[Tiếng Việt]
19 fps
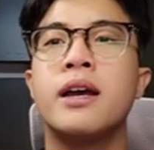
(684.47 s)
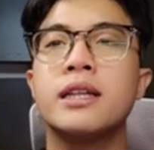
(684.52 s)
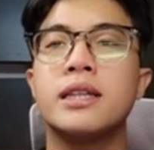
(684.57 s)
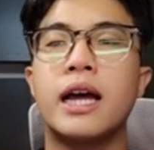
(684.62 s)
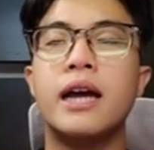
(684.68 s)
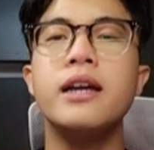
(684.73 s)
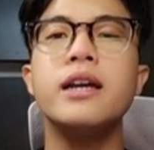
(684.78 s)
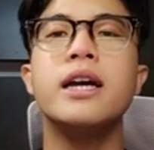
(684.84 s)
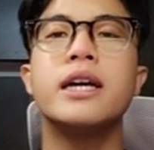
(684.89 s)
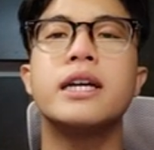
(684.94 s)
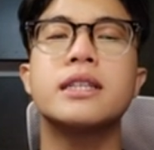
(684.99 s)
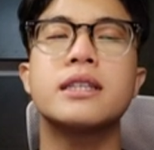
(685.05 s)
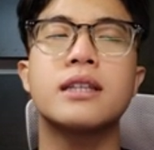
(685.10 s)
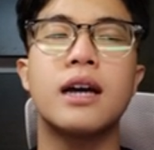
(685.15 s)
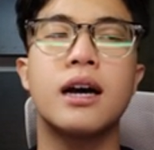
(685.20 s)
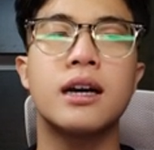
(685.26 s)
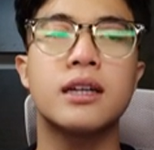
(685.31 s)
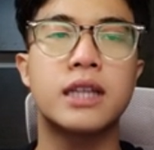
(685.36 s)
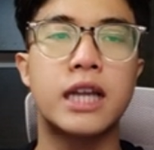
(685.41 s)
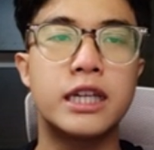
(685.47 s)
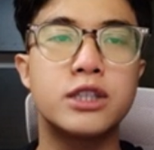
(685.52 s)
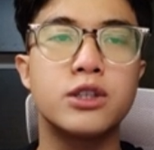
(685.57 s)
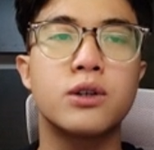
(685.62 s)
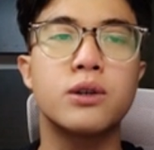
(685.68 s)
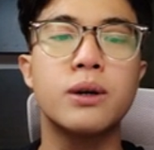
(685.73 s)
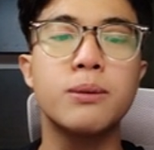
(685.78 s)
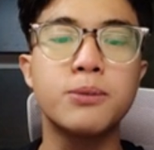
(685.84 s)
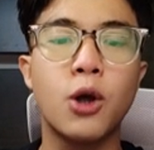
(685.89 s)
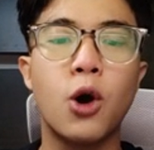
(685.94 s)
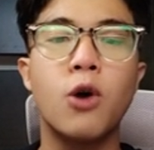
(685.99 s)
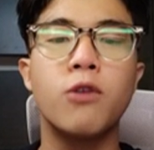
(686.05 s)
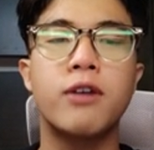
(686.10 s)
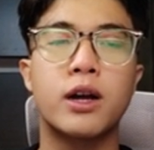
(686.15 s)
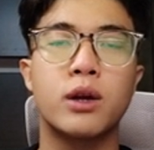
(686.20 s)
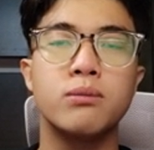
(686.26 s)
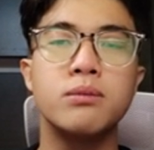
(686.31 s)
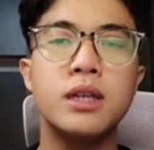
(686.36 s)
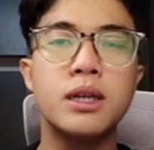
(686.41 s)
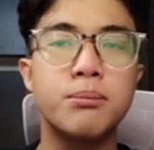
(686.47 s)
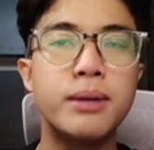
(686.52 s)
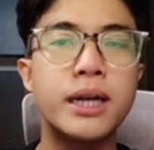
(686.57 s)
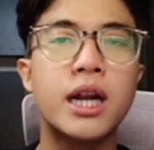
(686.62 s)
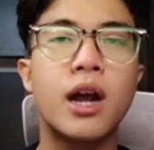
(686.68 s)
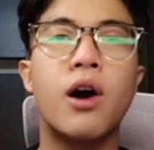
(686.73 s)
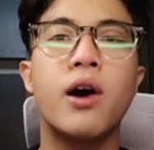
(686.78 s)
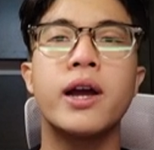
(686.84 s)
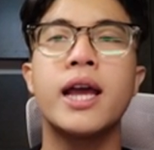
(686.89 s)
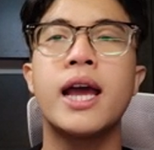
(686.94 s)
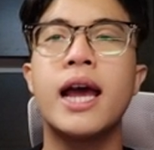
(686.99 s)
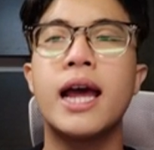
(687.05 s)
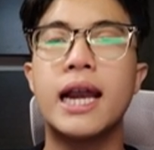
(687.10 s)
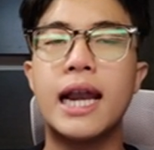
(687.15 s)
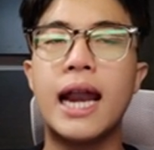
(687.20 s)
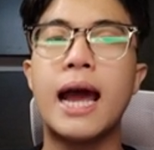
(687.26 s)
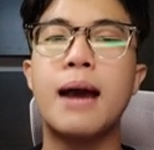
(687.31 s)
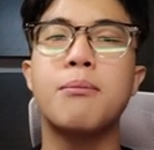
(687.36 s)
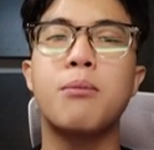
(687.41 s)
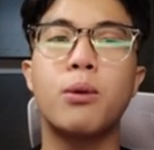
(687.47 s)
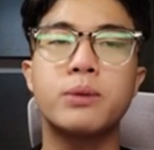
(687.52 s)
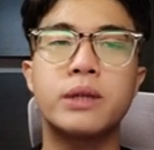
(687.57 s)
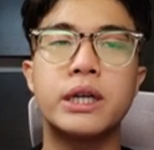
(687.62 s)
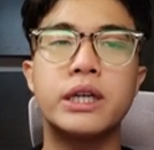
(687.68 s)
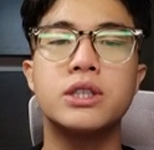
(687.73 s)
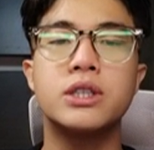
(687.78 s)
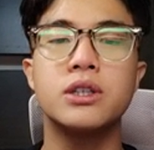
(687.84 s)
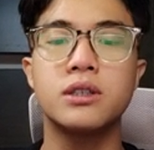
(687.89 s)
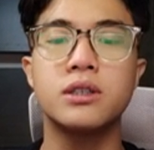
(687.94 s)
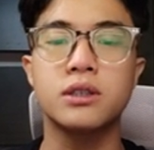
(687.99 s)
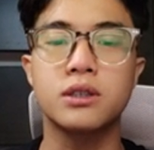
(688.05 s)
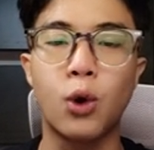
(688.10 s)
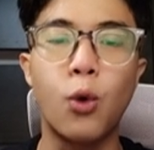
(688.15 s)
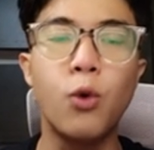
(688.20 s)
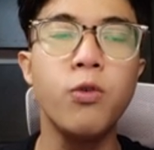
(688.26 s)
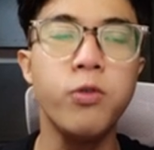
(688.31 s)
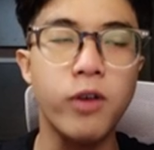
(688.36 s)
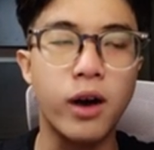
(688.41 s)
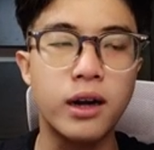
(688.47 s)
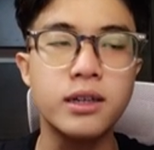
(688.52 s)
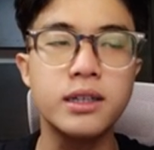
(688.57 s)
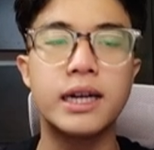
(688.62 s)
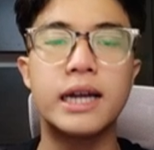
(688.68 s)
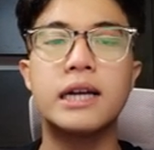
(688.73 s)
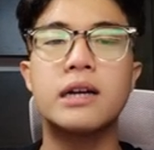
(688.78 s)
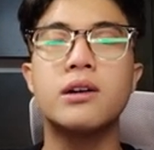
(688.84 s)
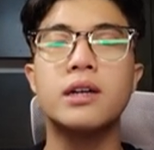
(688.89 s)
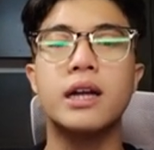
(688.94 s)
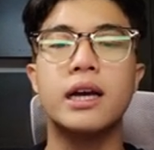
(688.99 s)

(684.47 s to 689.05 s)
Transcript: thể hiện uh, thị trường crypto và cũng như Bitcoin là một thị trường đủ vững để có